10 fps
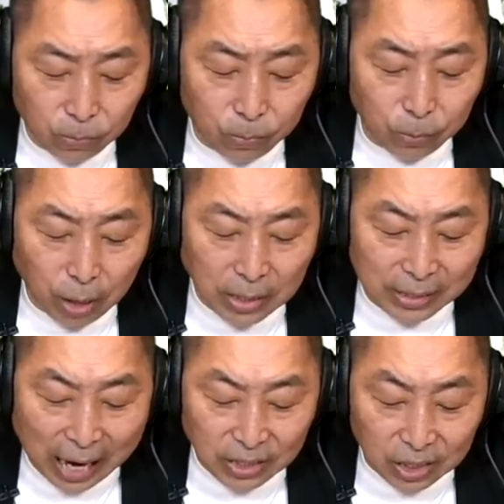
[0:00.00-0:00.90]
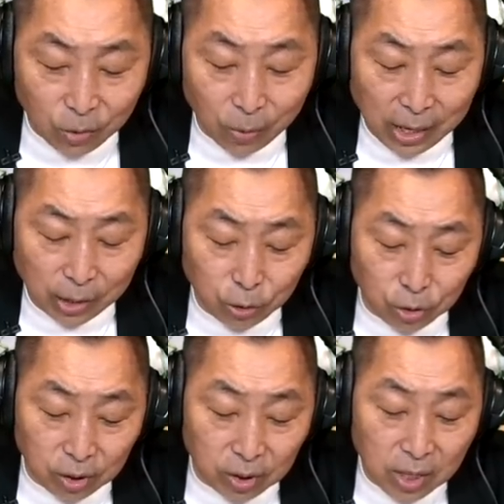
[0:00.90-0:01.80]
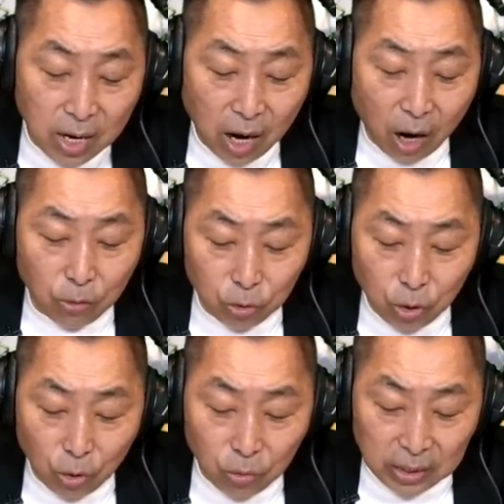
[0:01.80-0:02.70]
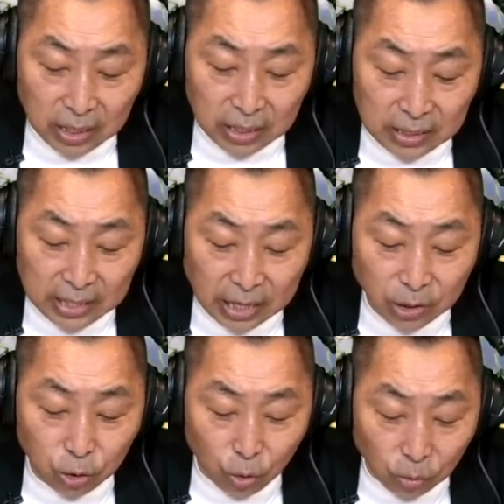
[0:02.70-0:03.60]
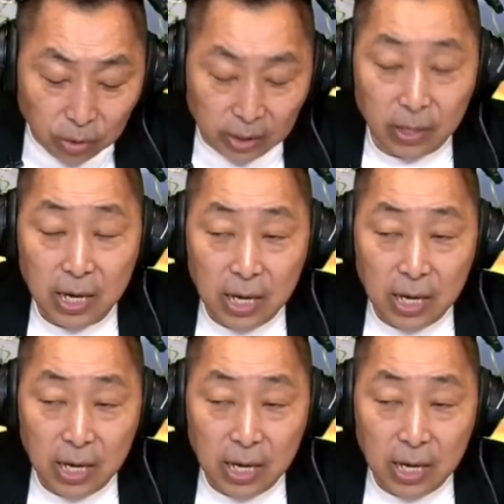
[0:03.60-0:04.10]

不算是大新闻啦，就是澳洲的前总理，